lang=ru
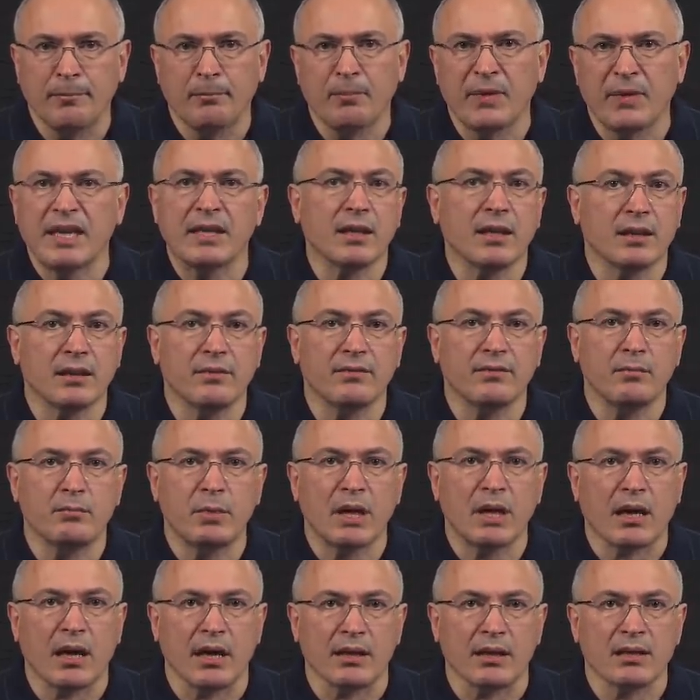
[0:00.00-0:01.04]
И надо
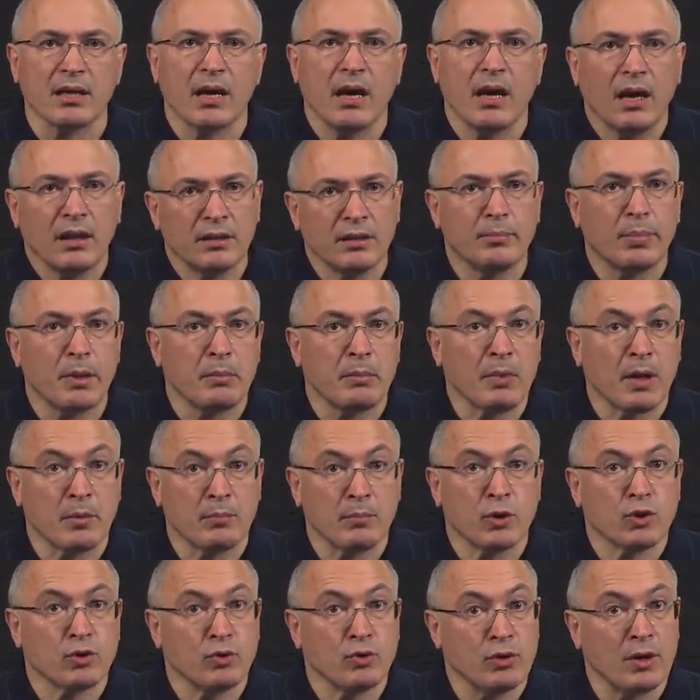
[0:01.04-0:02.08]
выбирать. Например,
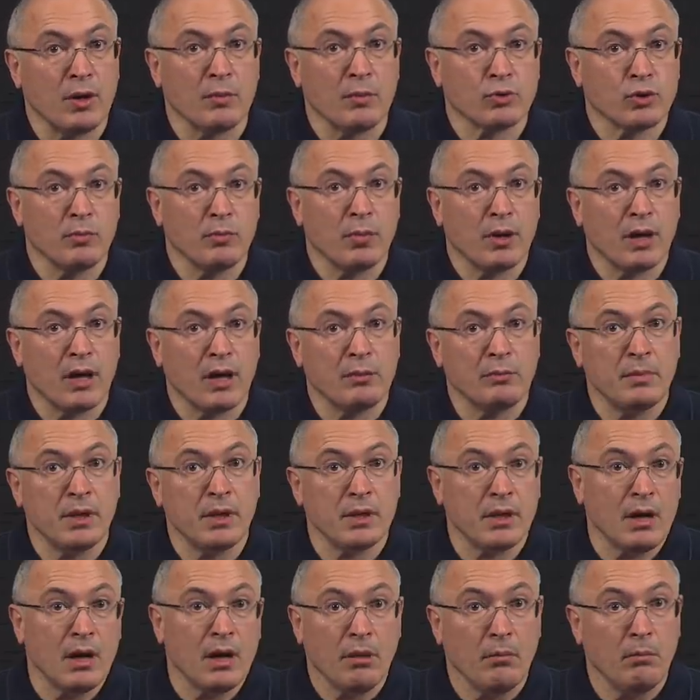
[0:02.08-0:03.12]
между тем, чтобы
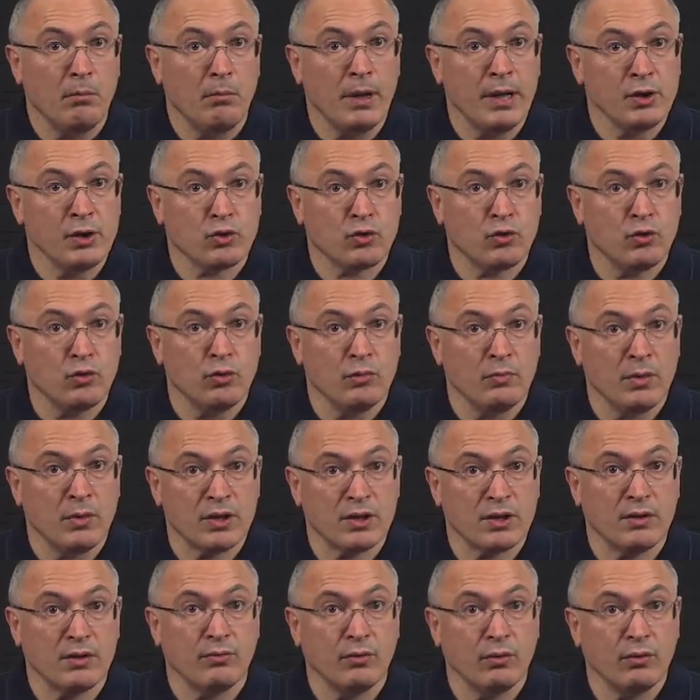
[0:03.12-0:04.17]
кормить близкую
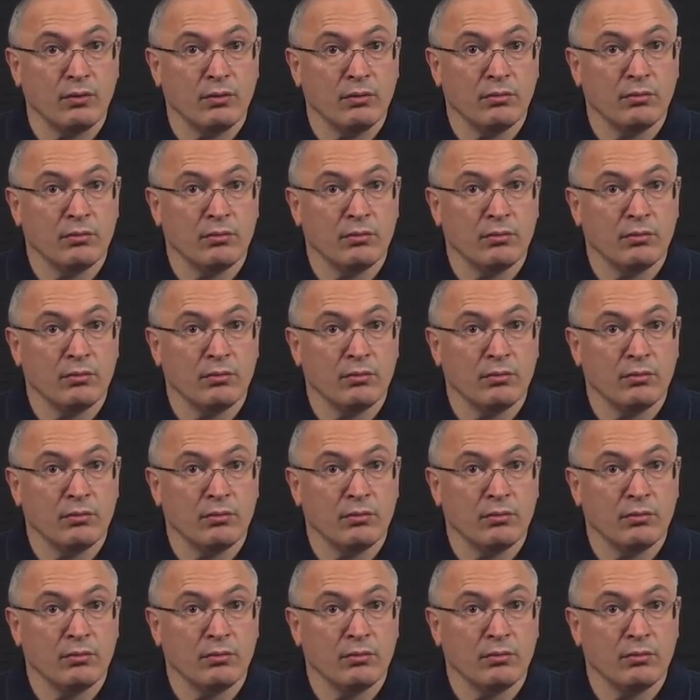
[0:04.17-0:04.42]
Москву,